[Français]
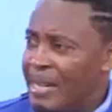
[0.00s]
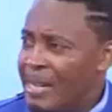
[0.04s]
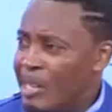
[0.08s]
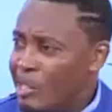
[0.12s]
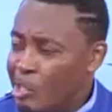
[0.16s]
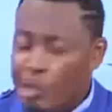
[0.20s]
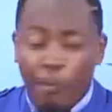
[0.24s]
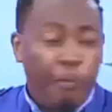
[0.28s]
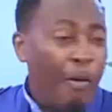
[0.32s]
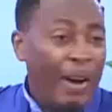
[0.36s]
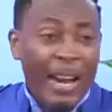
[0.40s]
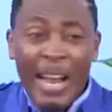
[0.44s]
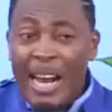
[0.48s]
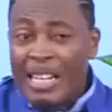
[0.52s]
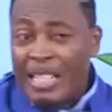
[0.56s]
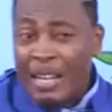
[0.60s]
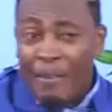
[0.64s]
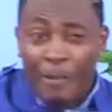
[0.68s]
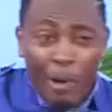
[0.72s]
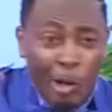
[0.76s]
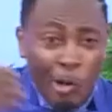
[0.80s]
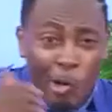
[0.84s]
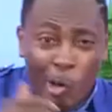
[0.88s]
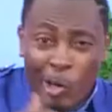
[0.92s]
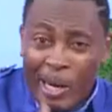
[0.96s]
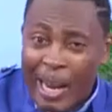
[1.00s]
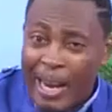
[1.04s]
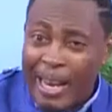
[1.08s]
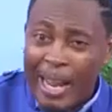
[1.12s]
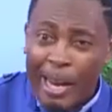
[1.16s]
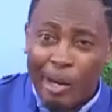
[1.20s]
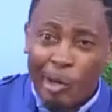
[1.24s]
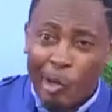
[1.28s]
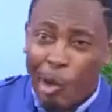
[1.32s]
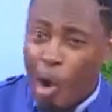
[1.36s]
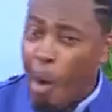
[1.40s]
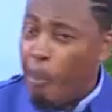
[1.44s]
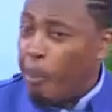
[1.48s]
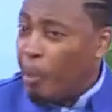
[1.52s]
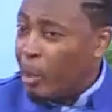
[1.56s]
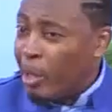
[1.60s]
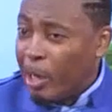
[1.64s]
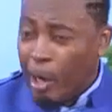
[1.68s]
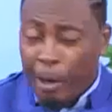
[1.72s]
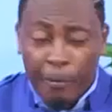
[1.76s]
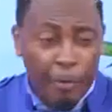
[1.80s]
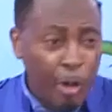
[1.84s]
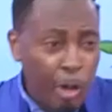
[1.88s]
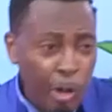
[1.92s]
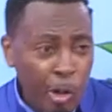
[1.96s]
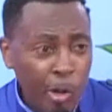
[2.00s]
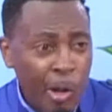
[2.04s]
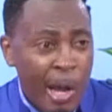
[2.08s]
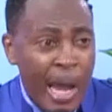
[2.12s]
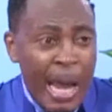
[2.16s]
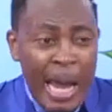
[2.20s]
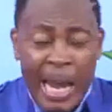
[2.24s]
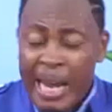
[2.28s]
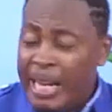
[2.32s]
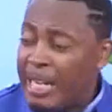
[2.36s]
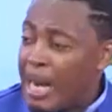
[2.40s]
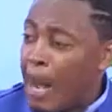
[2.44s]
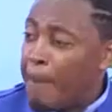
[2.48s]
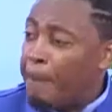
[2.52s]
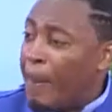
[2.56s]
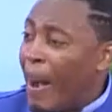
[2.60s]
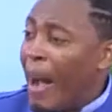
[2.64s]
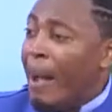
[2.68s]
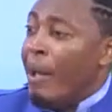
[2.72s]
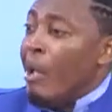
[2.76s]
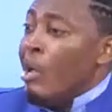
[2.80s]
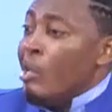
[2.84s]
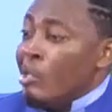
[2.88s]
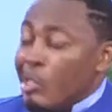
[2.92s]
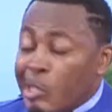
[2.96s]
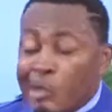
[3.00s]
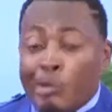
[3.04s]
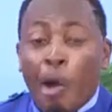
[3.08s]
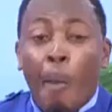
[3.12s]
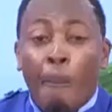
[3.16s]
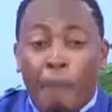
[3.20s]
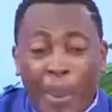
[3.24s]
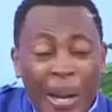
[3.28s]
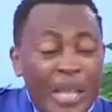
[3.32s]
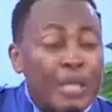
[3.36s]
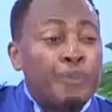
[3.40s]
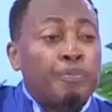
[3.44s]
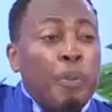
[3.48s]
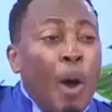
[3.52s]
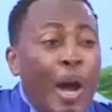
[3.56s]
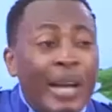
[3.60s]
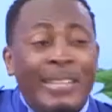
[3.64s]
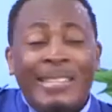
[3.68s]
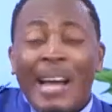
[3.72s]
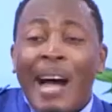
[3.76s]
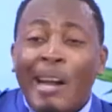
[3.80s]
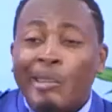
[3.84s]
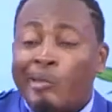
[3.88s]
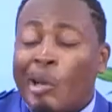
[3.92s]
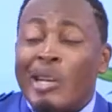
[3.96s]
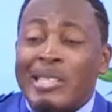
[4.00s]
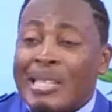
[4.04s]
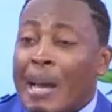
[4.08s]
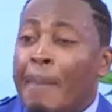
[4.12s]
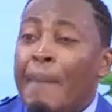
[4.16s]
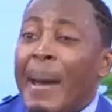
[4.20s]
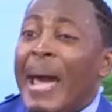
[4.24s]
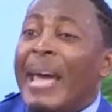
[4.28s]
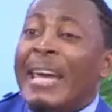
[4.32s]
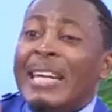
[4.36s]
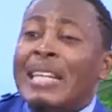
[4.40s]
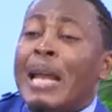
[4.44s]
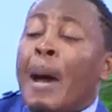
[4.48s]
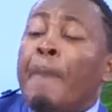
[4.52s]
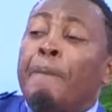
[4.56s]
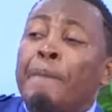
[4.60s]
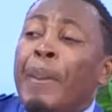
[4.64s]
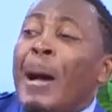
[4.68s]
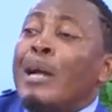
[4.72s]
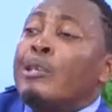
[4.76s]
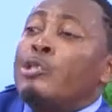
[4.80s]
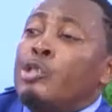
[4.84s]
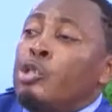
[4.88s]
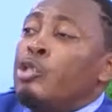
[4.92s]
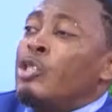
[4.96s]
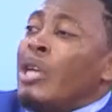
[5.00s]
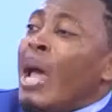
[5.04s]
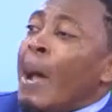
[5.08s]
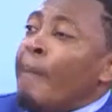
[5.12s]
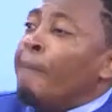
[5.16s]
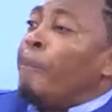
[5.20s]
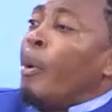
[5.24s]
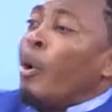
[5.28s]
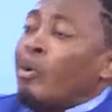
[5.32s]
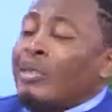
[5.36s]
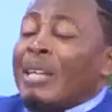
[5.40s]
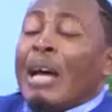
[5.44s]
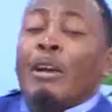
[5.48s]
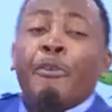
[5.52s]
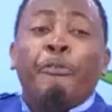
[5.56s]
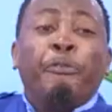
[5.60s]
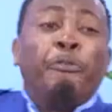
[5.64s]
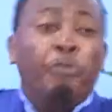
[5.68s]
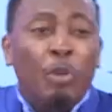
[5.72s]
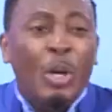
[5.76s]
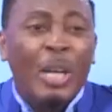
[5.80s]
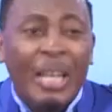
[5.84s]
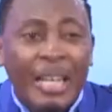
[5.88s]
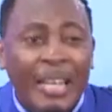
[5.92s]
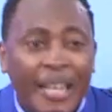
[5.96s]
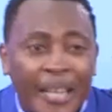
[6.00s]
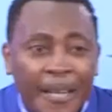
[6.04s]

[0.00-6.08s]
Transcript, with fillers: Je voyage avec lui, on est allé en Europe, on est revenu. Il n'a pas, son passeport était entre ses mains, il n'a pas jugé important de fuir.